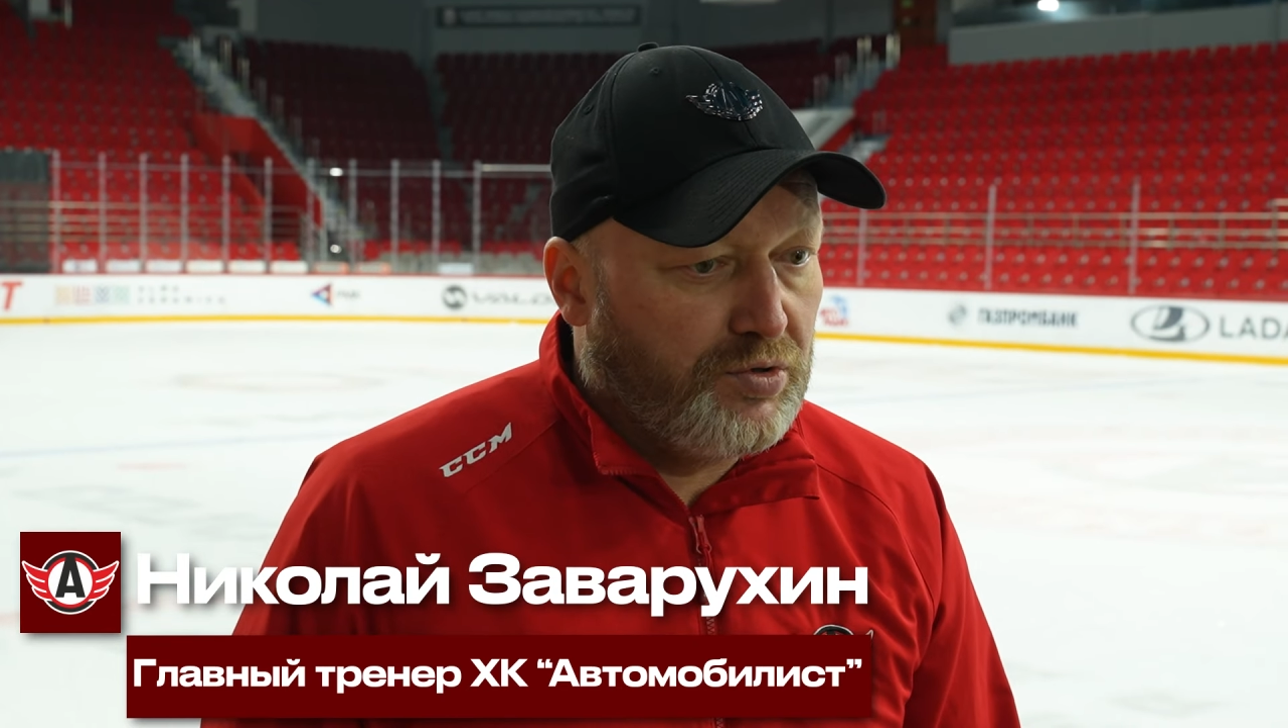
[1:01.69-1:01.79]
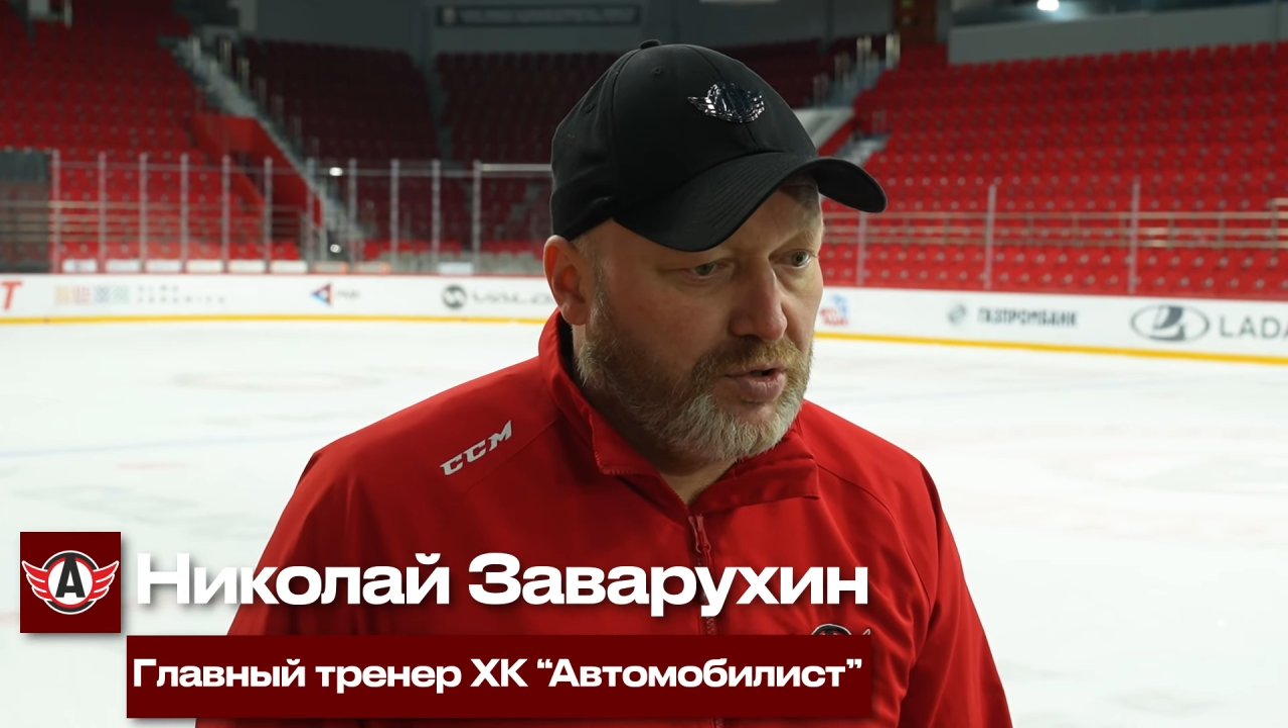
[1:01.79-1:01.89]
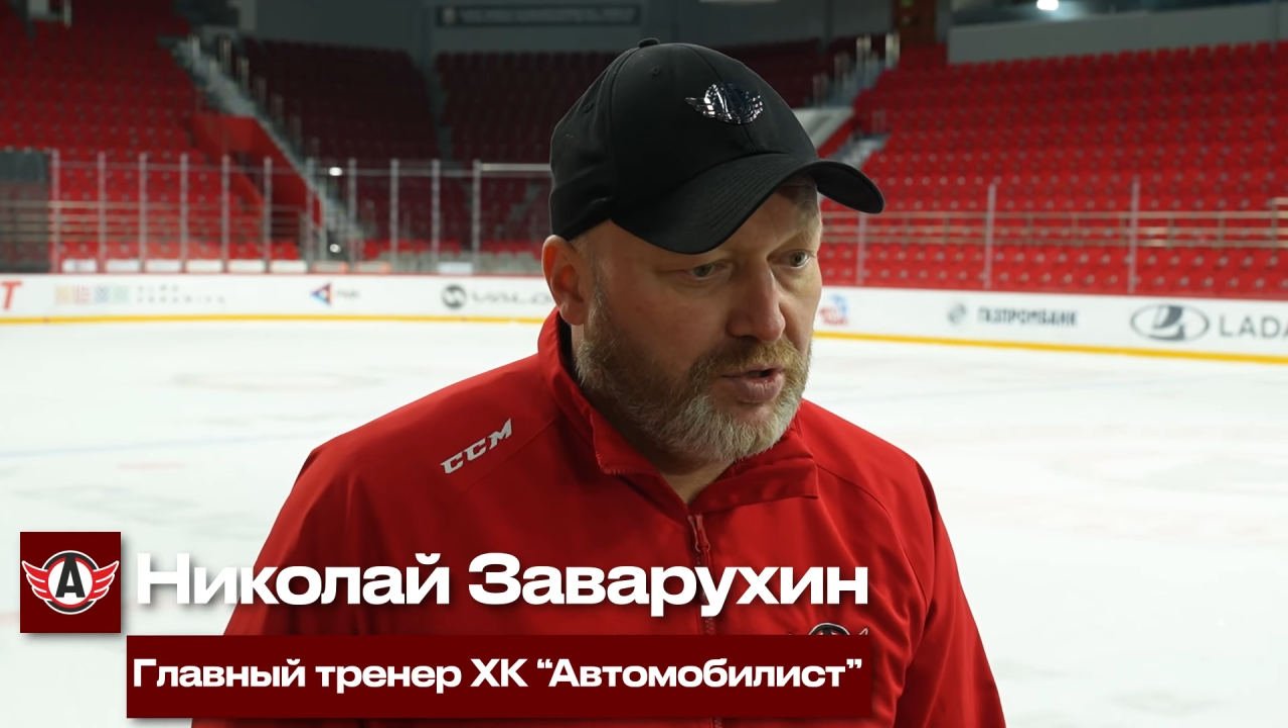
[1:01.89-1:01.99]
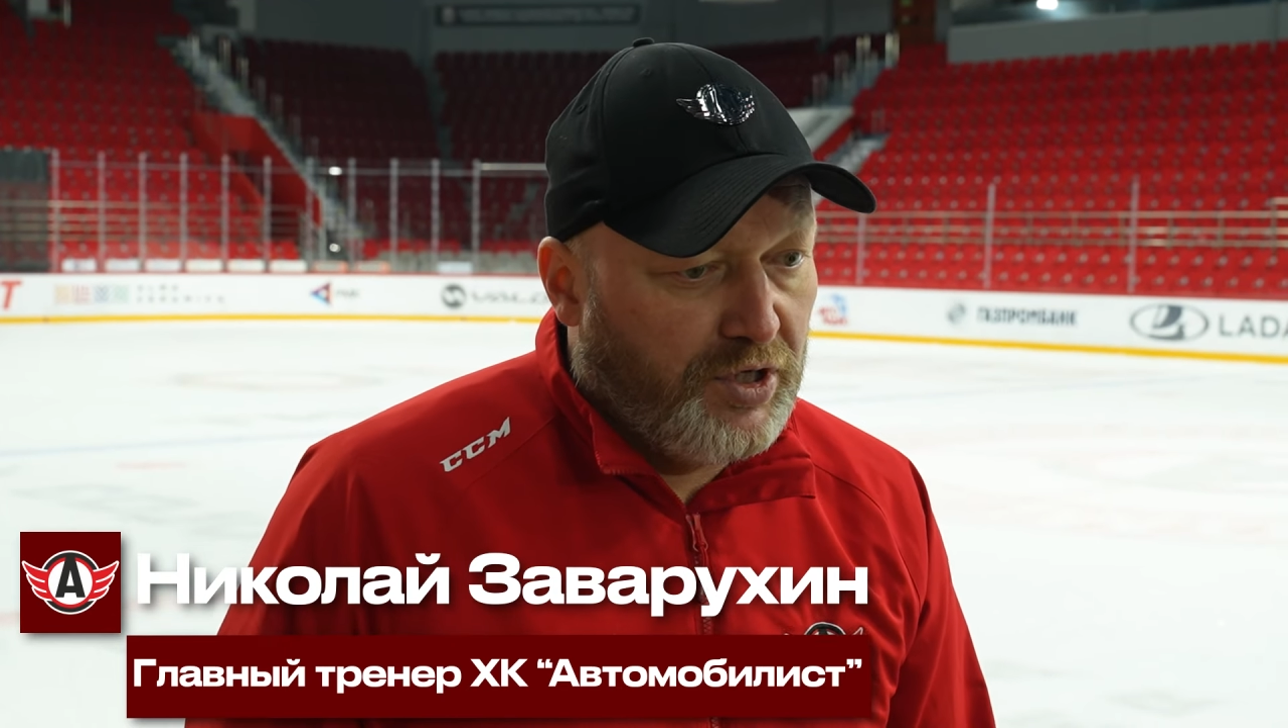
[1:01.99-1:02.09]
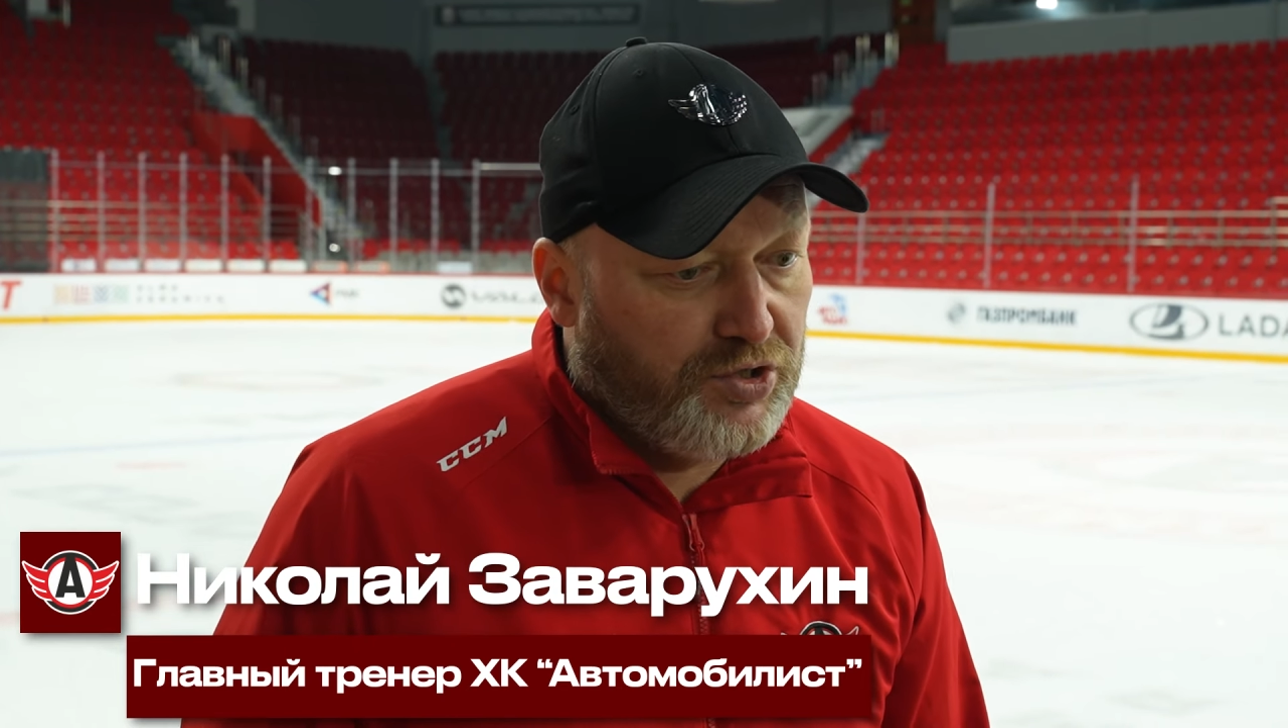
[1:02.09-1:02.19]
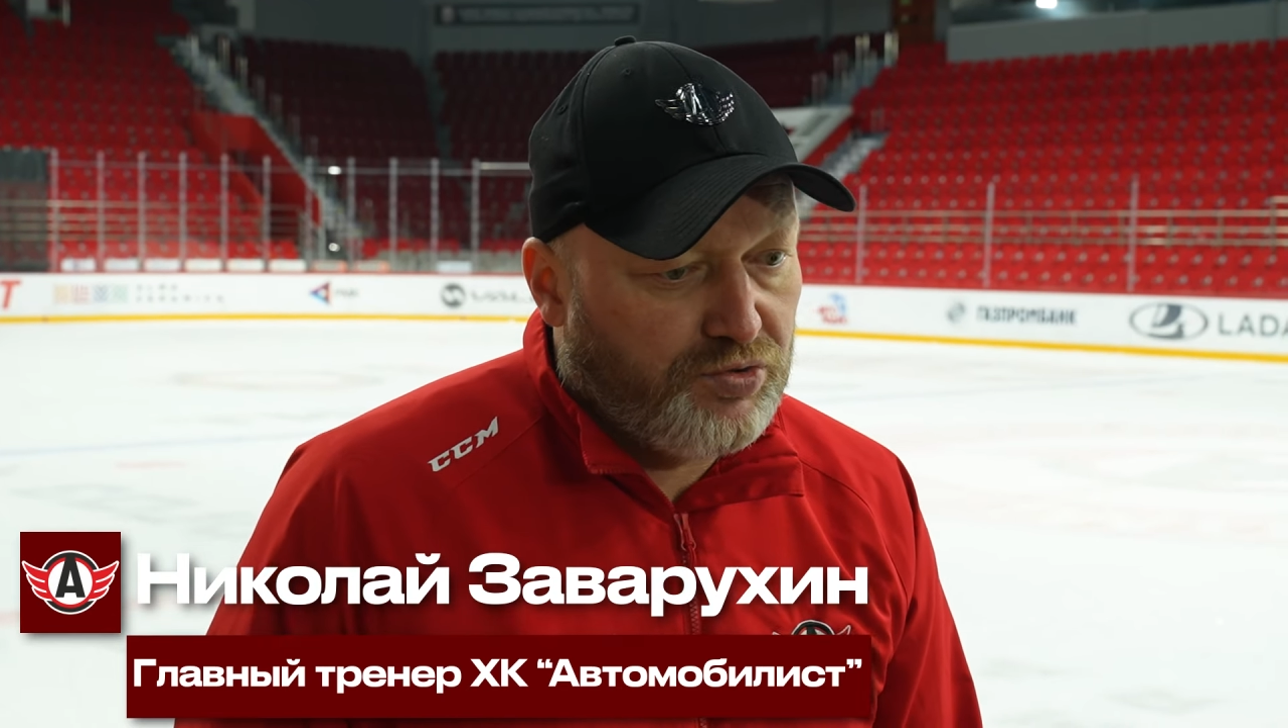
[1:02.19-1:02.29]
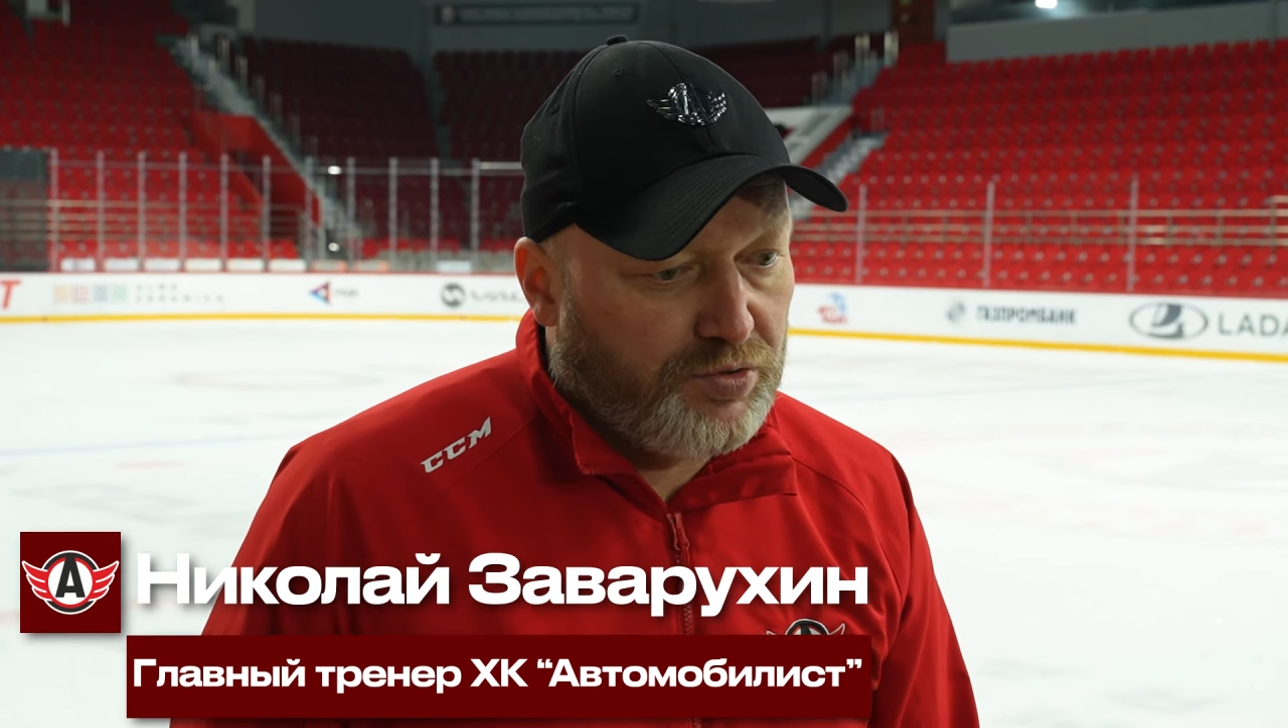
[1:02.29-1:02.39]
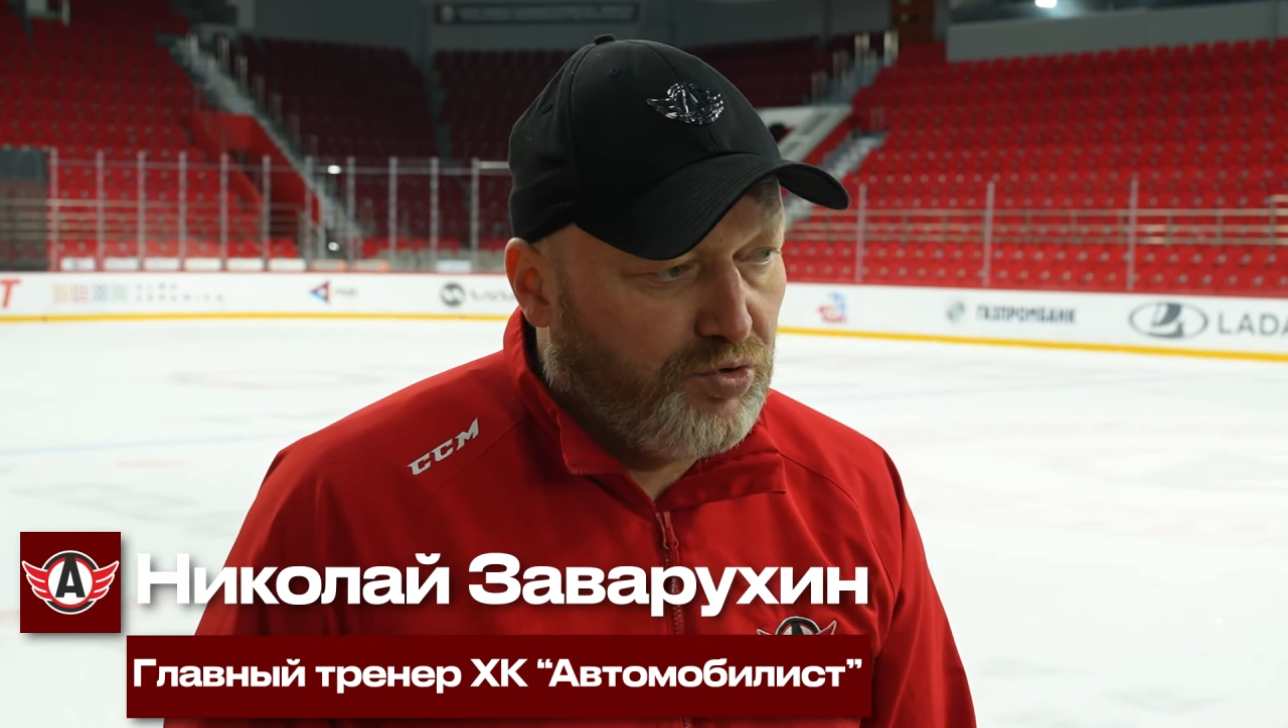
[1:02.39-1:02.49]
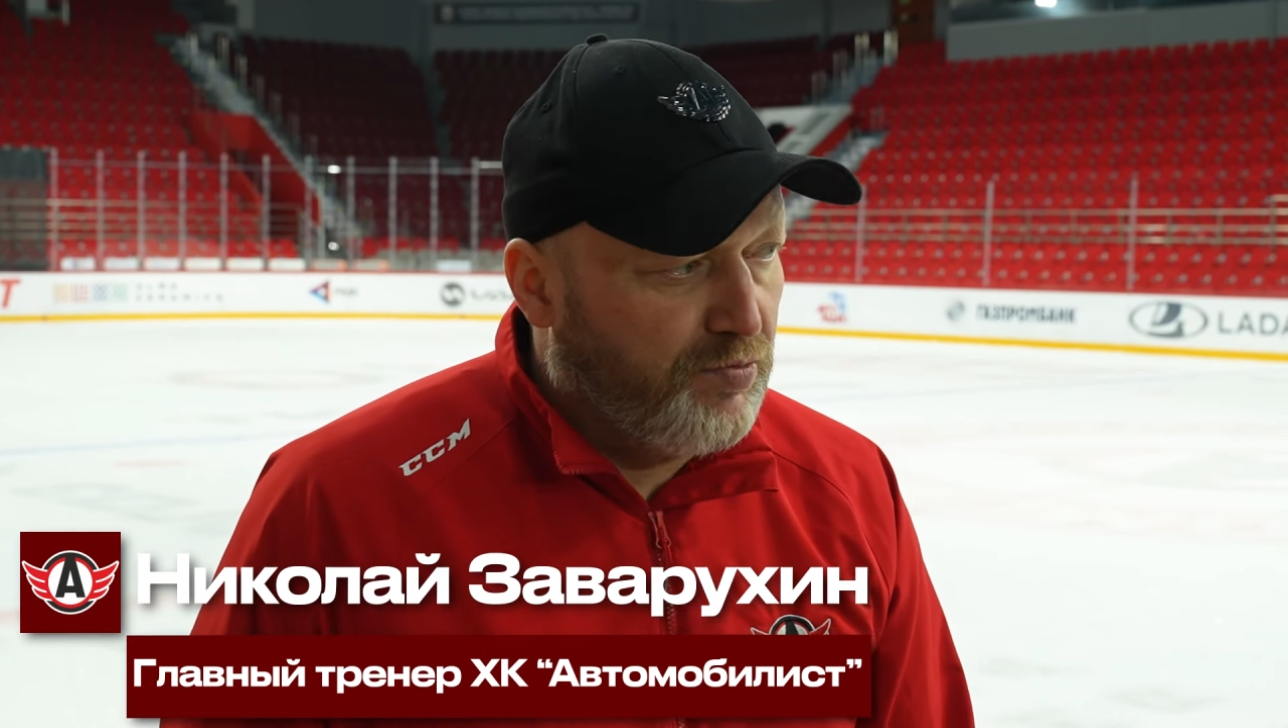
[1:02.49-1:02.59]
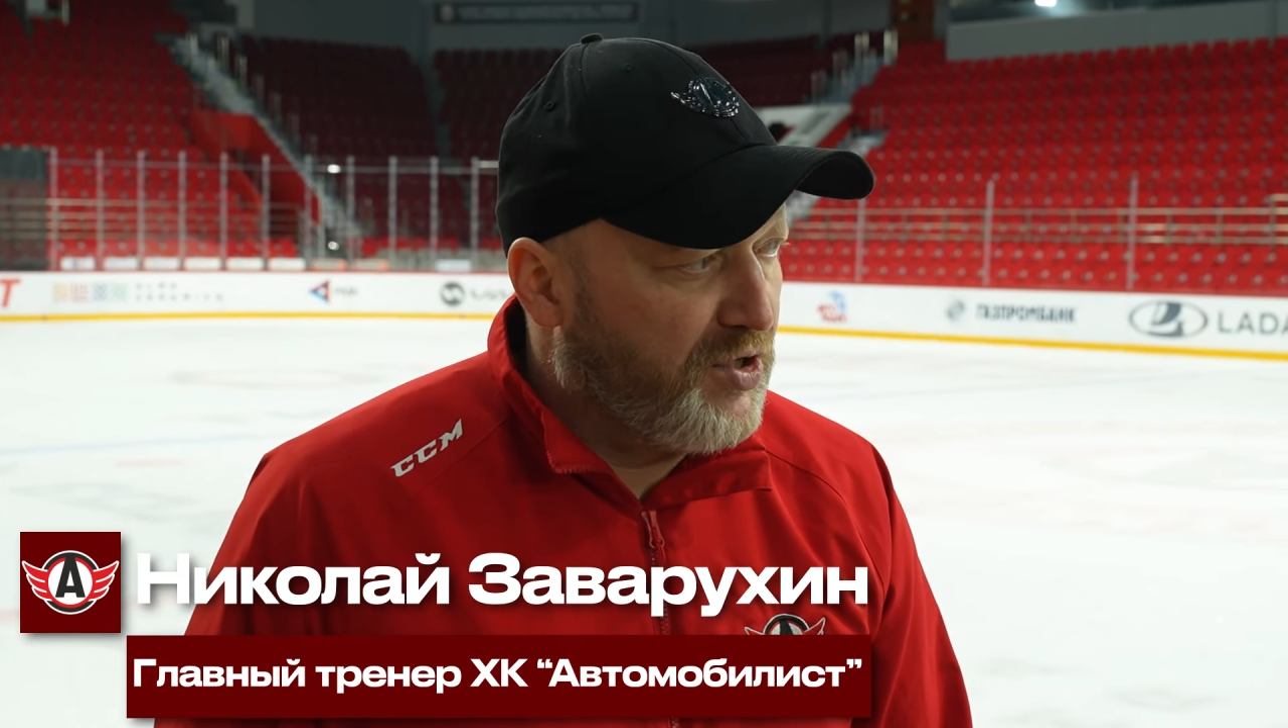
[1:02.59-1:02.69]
и дальше уже будем